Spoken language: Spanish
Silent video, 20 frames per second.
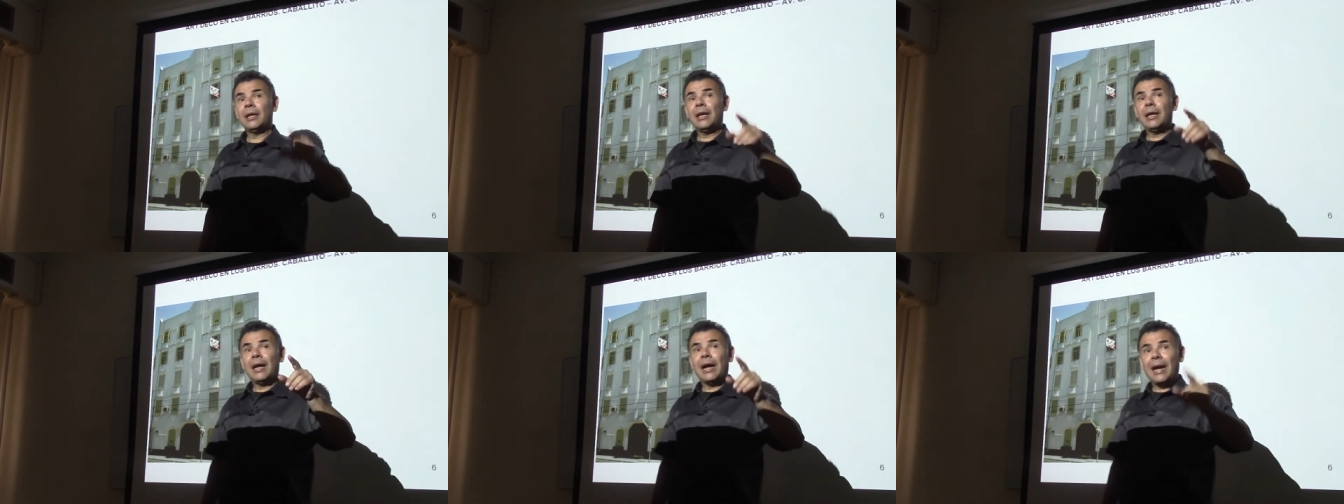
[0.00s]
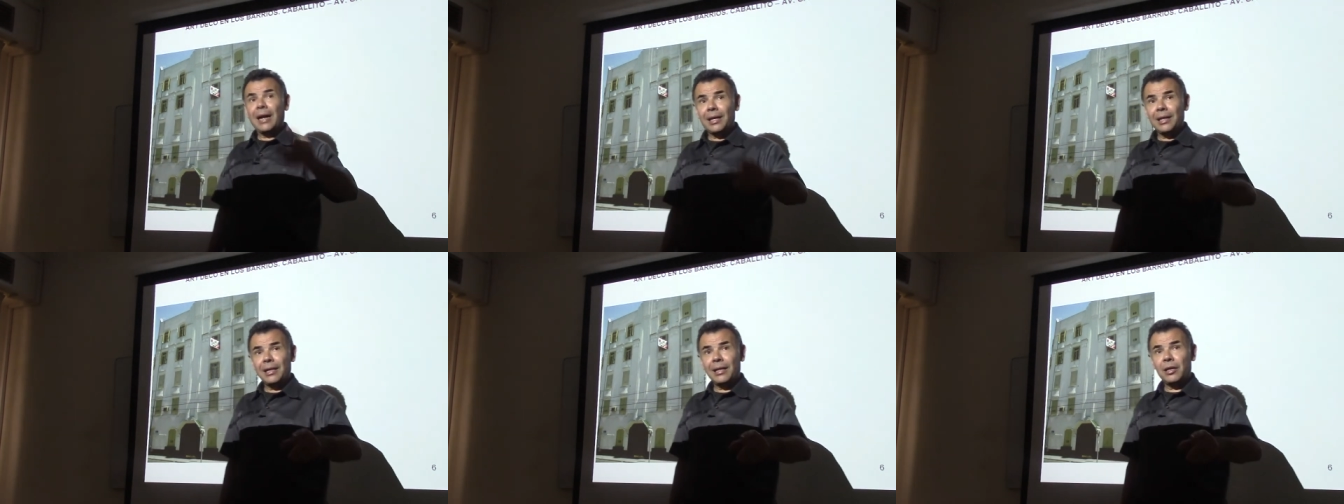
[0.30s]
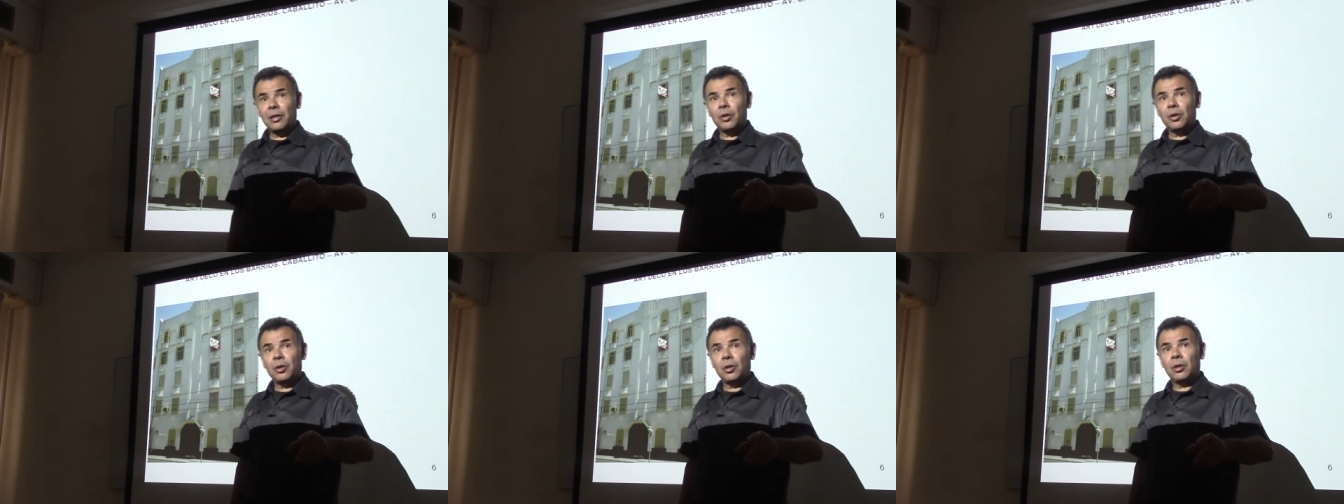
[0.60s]

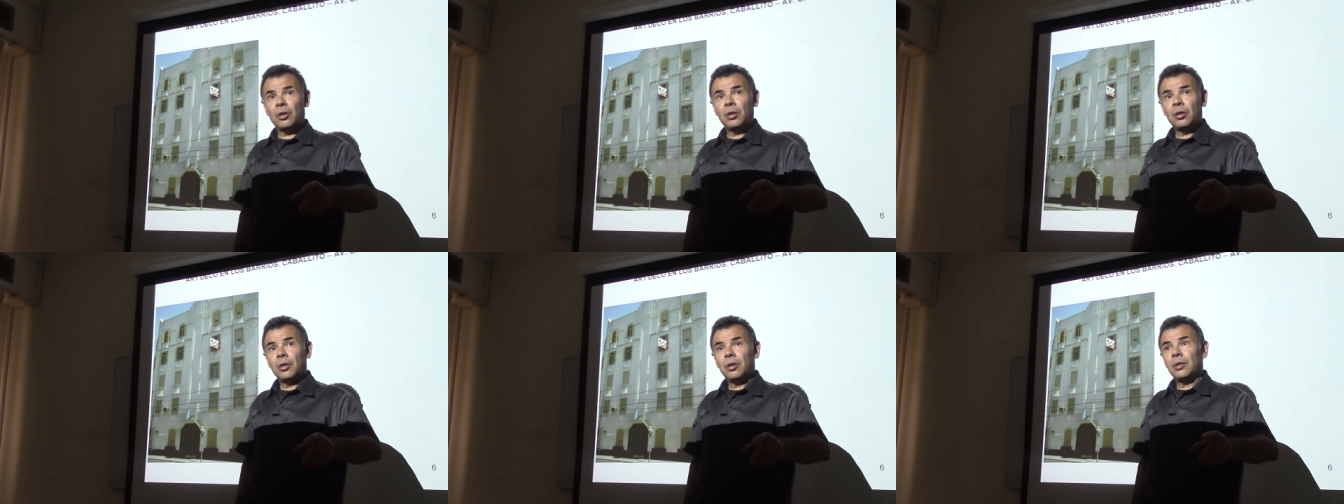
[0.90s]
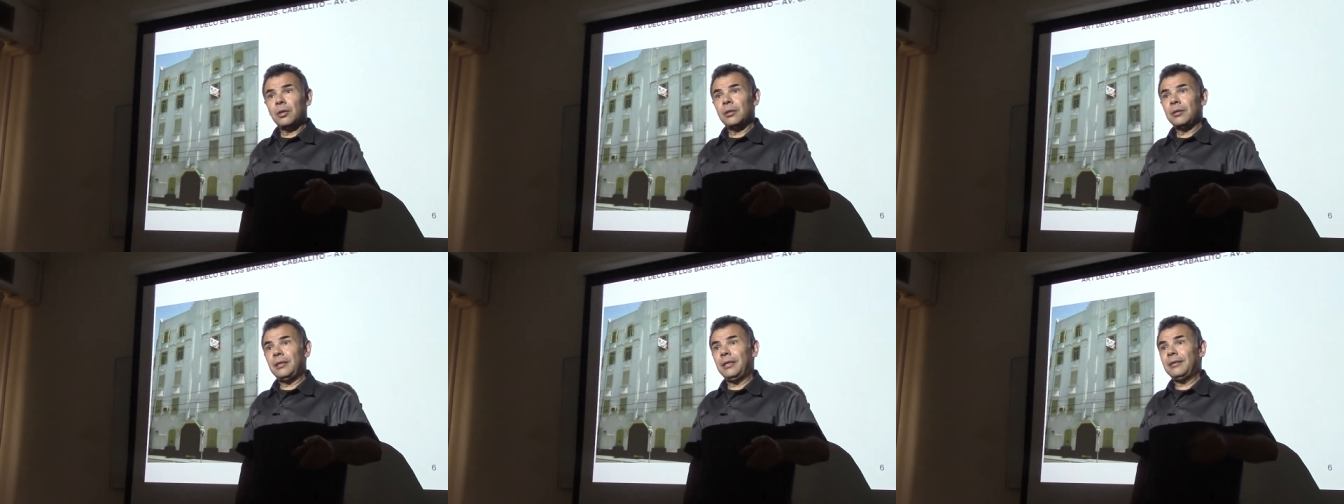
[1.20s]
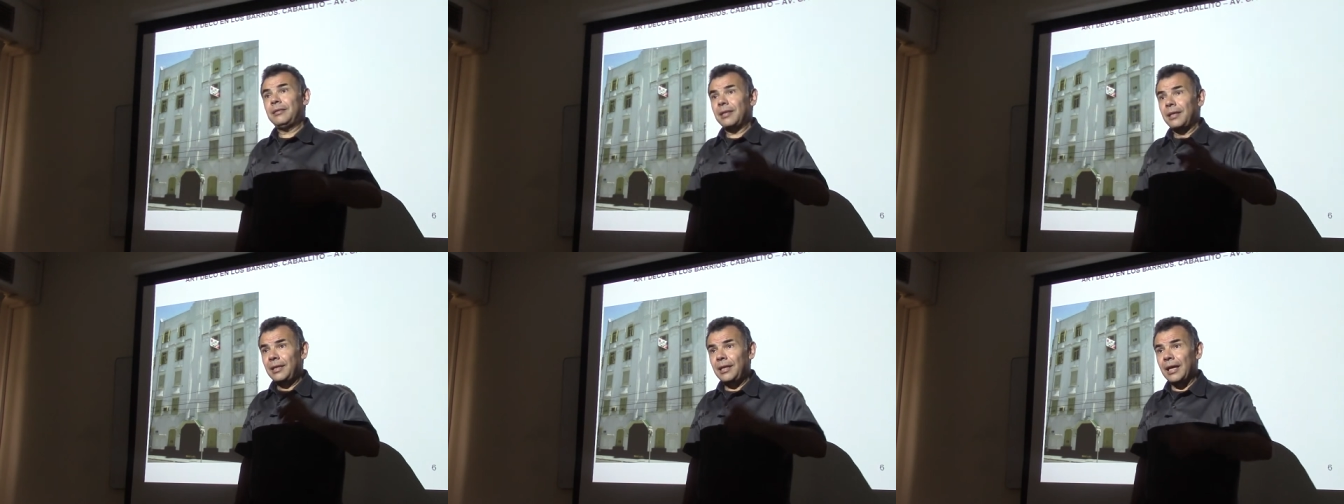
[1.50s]
Ardeco,
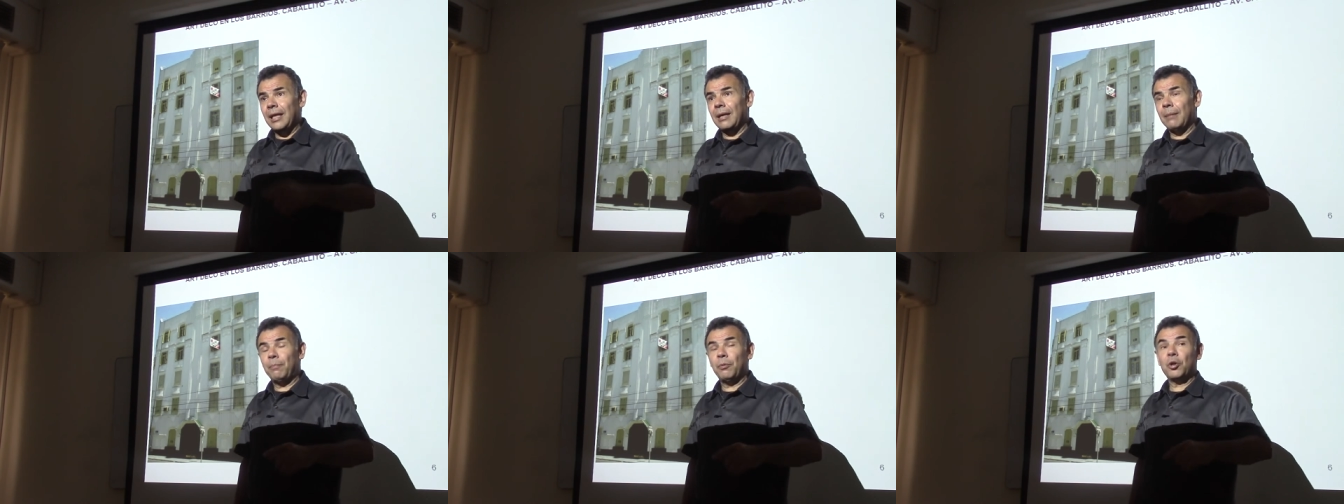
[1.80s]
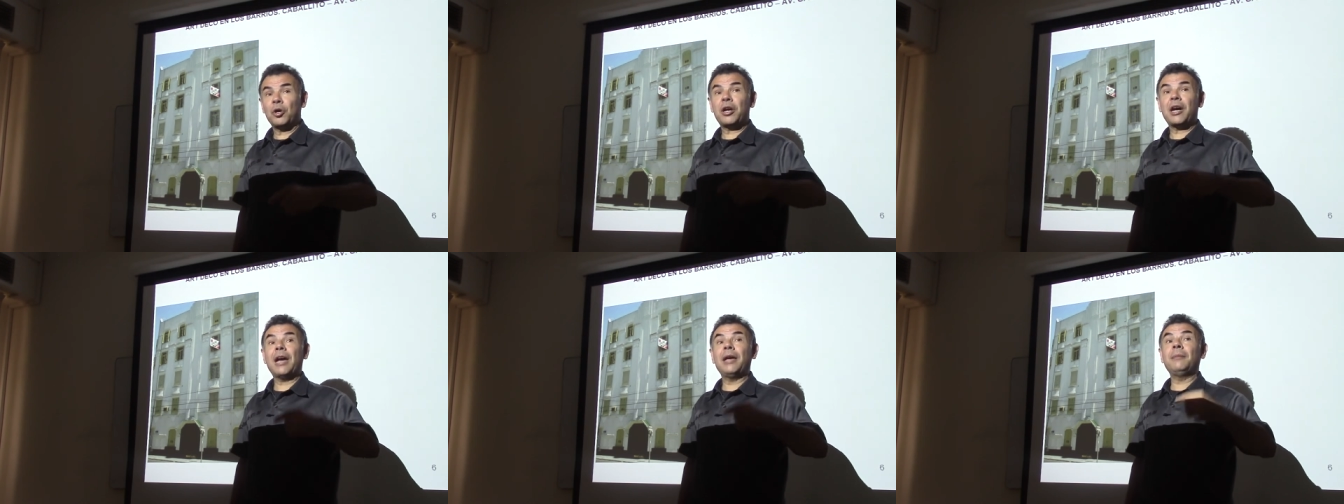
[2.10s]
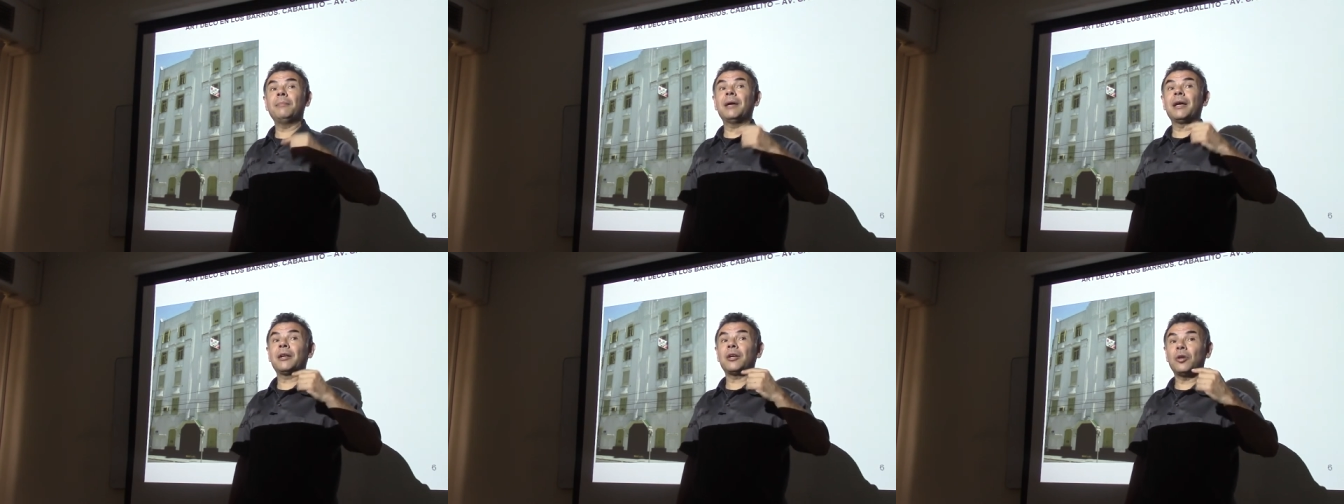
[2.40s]
diseñada por
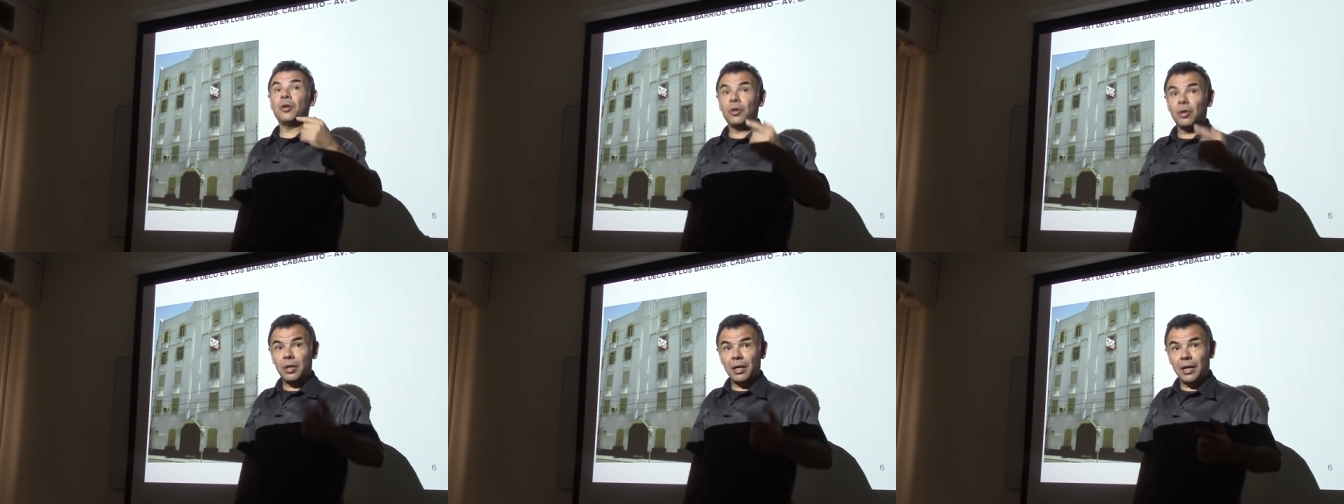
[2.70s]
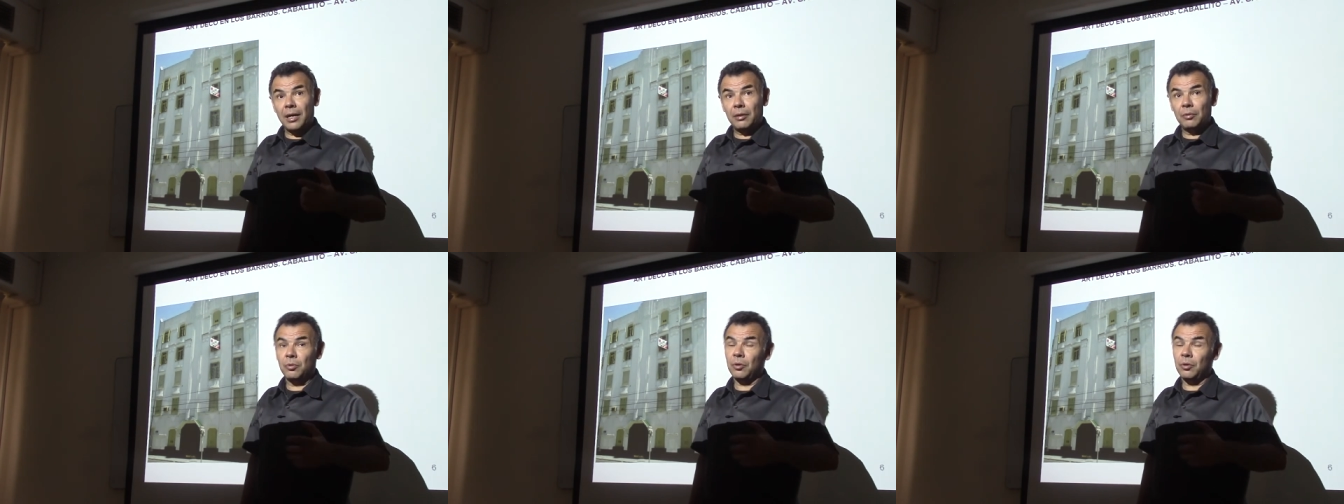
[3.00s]
Jaime Roca,